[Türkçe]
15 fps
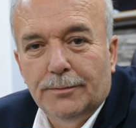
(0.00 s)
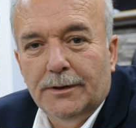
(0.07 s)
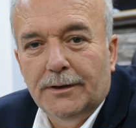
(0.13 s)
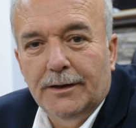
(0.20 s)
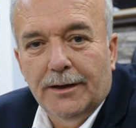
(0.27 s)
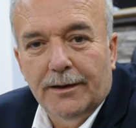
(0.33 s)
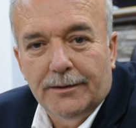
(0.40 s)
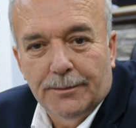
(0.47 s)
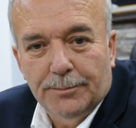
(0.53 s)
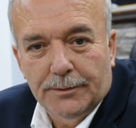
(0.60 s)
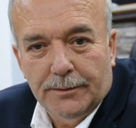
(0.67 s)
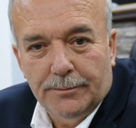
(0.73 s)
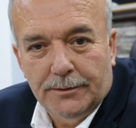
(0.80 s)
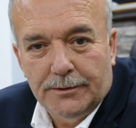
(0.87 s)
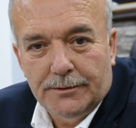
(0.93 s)
Bey neler
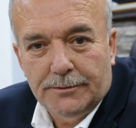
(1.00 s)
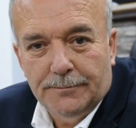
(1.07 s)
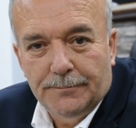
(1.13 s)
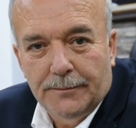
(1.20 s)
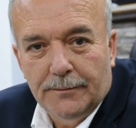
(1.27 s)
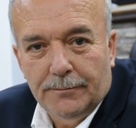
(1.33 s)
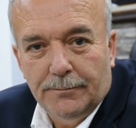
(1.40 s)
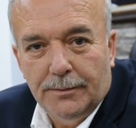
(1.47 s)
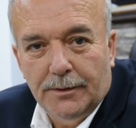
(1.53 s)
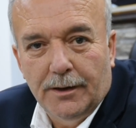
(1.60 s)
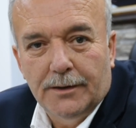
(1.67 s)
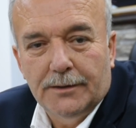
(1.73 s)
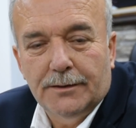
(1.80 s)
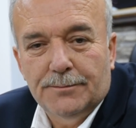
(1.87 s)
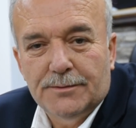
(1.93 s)
yapılabilir? Bir,
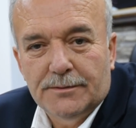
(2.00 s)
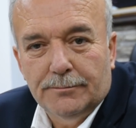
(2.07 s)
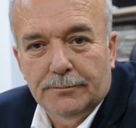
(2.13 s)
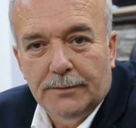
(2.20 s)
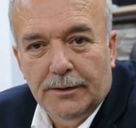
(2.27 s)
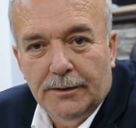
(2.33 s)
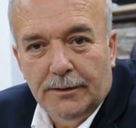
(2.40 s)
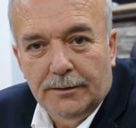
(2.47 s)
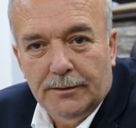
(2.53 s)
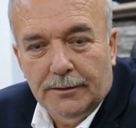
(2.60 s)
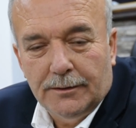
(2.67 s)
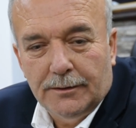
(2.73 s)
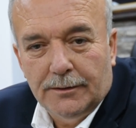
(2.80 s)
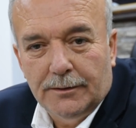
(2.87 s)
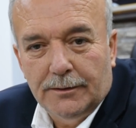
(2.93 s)
artık bizim
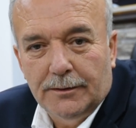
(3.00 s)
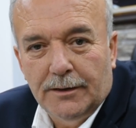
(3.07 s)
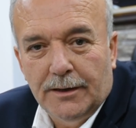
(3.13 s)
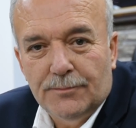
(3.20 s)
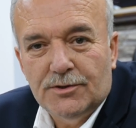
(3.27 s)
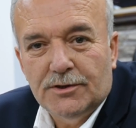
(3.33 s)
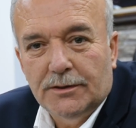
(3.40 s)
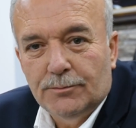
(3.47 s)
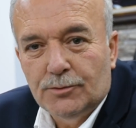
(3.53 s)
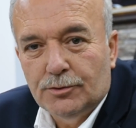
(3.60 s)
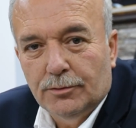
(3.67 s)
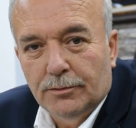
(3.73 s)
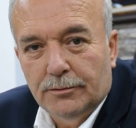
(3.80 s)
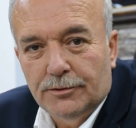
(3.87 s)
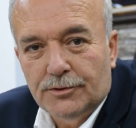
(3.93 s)
e, hemşerimiz
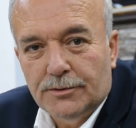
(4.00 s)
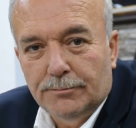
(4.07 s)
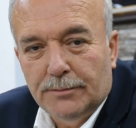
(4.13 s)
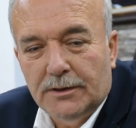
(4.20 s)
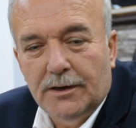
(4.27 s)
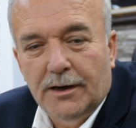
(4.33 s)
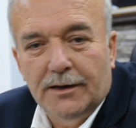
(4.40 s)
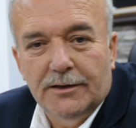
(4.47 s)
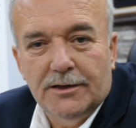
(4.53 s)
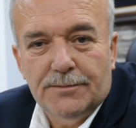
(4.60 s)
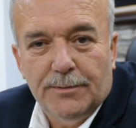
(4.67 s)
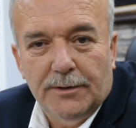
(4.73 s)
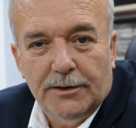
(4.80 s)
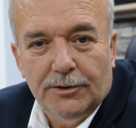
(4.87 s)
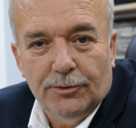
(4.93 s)
olduğu için bir
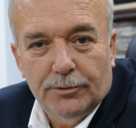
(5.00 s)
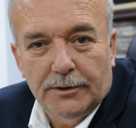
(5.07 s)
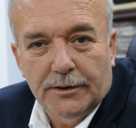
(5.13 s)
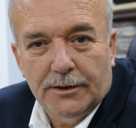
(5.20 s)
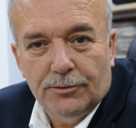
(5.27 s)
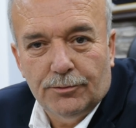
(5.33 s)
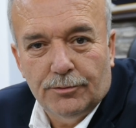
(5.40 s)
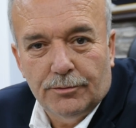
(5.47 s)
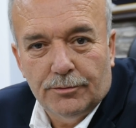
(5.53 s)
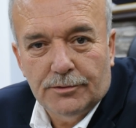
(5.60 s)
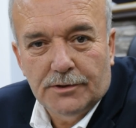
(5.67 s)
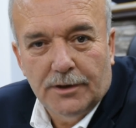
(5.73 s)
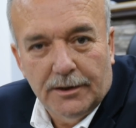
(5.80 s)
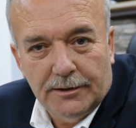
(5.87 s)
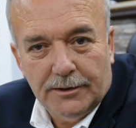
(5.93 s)
kardeş belediye olarak
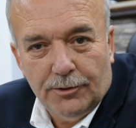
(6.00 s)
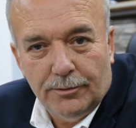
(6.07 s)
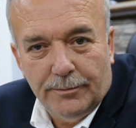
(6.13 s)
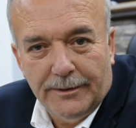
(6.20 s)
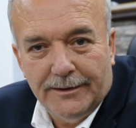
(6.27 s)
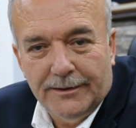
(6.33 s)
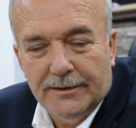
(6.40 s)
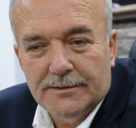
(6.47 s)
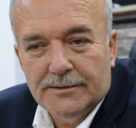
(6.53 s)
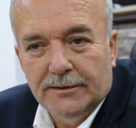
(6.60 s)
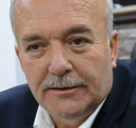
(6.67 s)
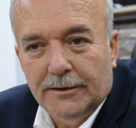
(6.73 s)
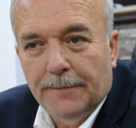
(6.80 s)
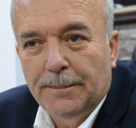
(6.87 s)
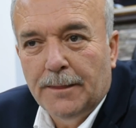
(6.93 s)
görüyoruz Altı Eylül
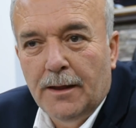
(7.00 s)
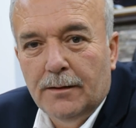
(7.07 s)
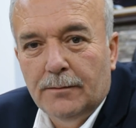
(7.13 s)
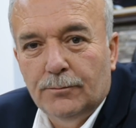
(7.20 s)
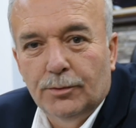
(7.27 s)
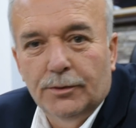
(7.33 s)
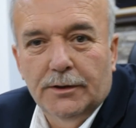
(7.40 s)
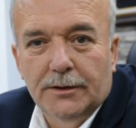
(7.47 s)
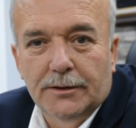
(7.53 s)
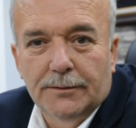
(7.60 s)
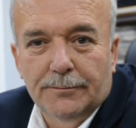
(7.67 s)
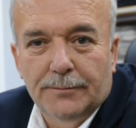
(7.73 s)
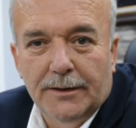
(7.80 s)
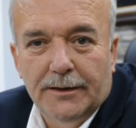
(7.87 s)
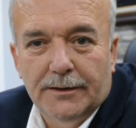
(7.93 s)
Belediyesi'nde. Bunları
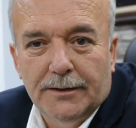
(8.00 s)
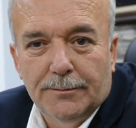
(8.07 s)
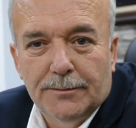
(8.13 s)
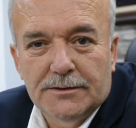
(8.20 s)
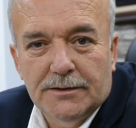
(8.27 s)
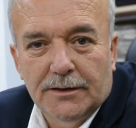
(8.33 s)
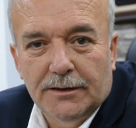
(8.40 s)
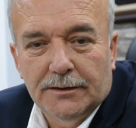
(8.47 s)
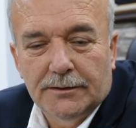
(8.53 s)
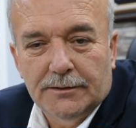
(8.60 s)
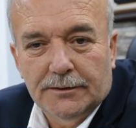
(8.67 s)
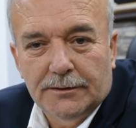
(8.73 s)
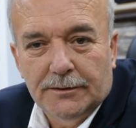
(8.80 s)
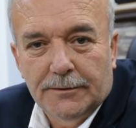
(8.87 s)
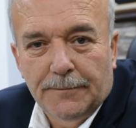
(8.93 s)
birlikte masaya
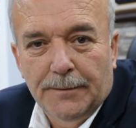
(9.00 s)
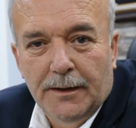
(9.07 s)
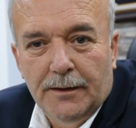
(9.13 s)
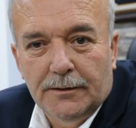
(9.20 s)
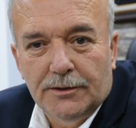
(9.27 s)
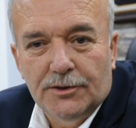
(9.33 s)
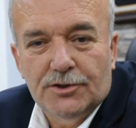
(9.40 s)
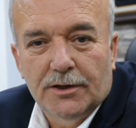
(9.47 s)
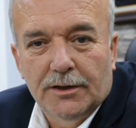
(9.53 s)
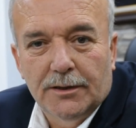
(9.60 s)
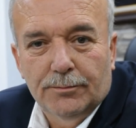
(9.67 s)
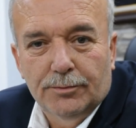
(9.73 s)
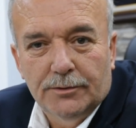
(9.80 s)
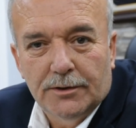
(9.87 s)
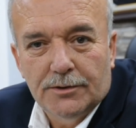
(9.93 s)
yatırdık.
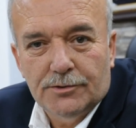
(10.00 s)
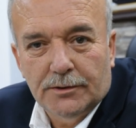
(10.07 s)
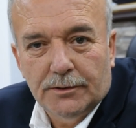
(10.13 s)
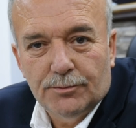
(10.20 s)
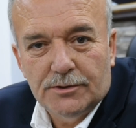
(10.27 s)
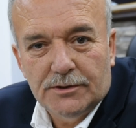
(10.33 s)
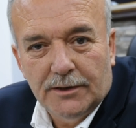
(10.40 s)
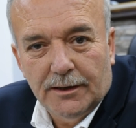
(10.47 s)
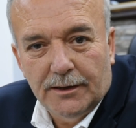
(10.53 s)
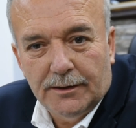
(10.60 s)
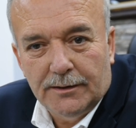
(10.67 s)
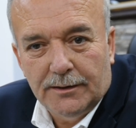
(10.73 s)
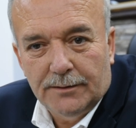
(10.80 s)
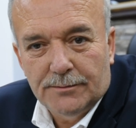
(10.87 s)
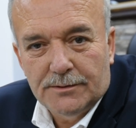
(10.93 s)
İnşallah bundan sonra bu
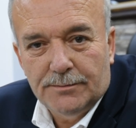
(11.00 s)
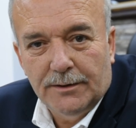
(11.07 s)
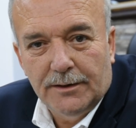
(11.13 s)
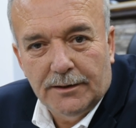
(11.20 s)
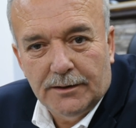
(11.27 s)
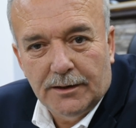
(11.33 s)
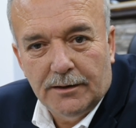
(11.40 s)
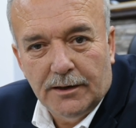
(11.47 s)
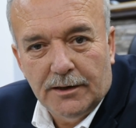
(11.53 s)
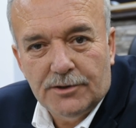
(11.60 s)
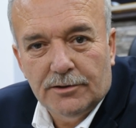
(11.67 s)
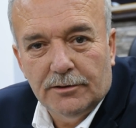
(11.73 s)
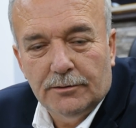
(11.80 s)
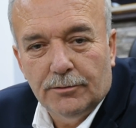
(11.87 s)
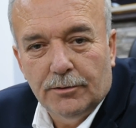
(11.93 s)
ziyaretlerimiz birlikte
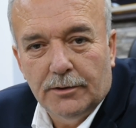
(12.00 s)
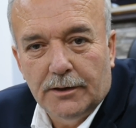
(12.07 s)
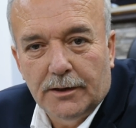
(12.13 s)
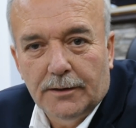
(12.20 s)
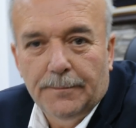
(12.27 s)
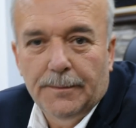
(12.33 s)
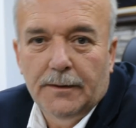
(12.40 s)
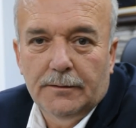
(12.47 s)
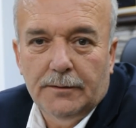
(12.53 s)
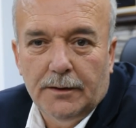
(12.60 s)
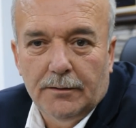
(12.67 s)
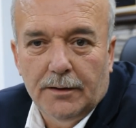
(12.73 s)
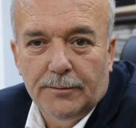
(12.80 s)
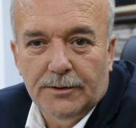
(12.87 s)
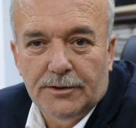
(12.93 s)
karşılıklı olarak
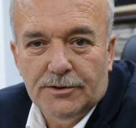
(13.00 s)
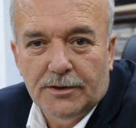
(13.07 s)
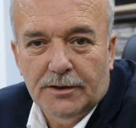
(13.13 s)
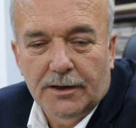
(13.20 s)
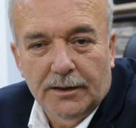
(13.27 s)
devam edecek.